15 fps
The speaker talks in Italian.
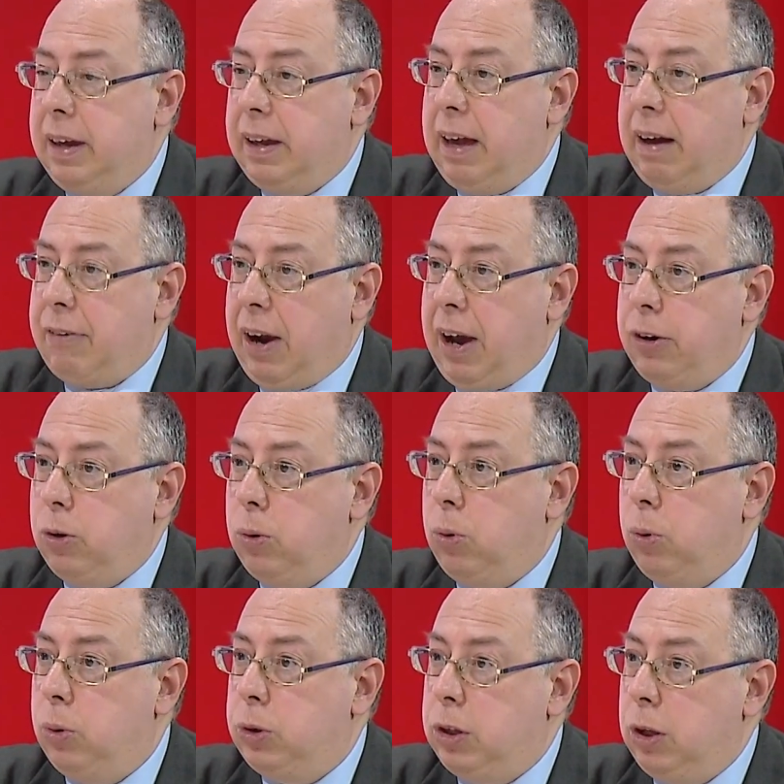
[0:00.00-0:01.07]
che avranno
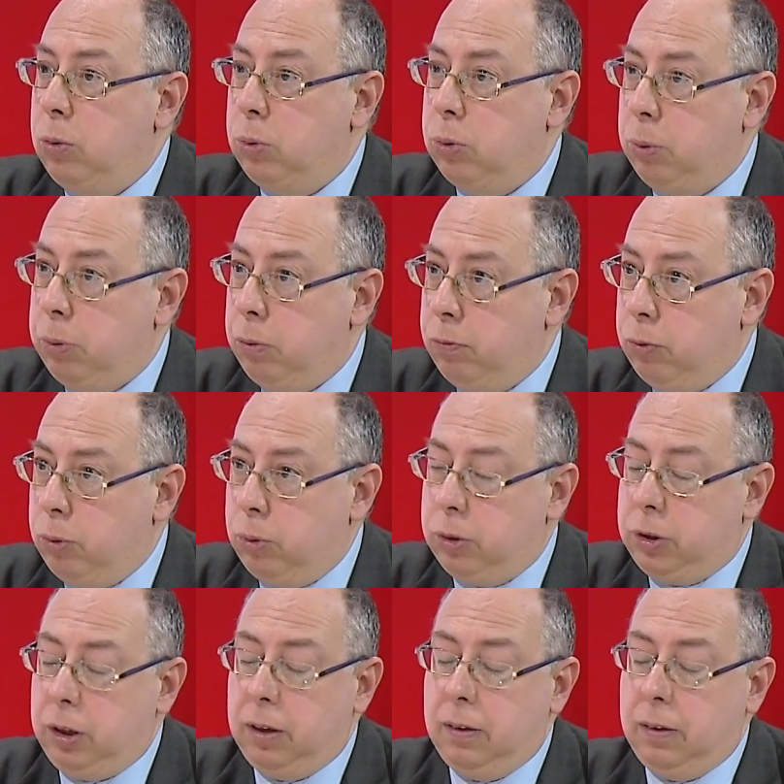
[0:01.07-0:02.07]
ottenuto più voti.